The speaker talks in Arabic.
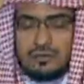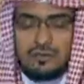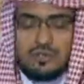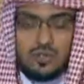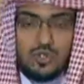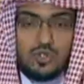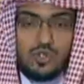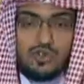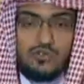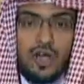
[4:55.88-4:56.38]

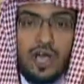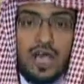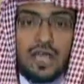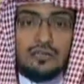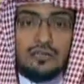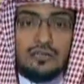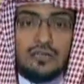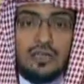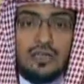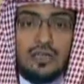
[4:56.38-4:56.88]
ليوسف
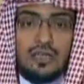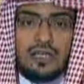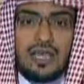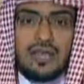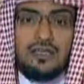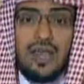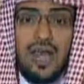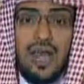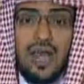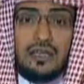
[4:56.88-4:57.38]
قط
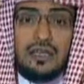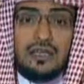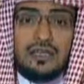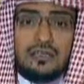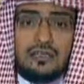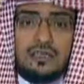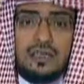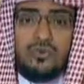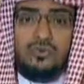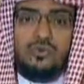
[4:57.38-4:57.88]

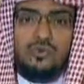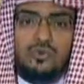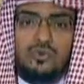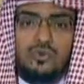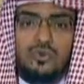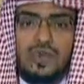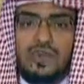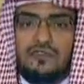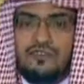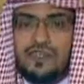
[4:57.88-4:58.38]
كذلك
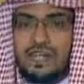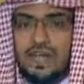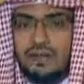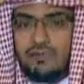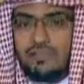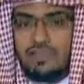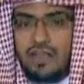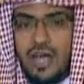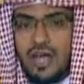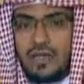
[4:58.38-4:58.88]
يقولون في
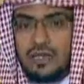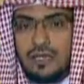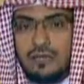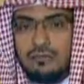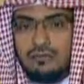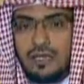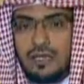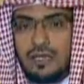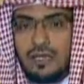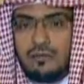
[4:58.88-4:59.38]

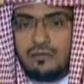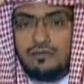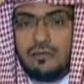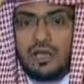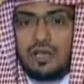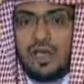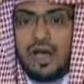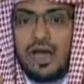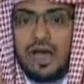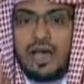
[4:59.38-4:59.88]
أمثالهم
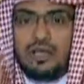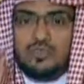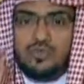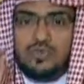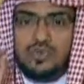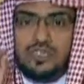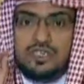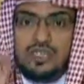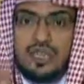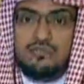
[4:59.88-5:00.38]
براءة
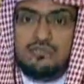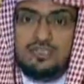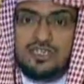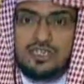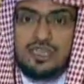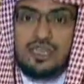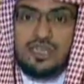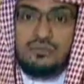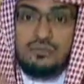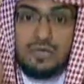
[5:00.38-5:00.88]

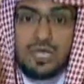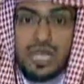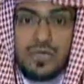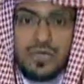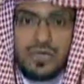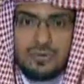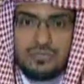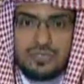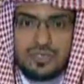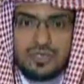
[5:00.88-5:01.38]
الشمس من
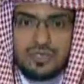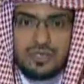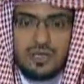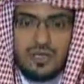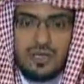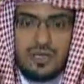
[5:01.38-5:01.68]
اللمس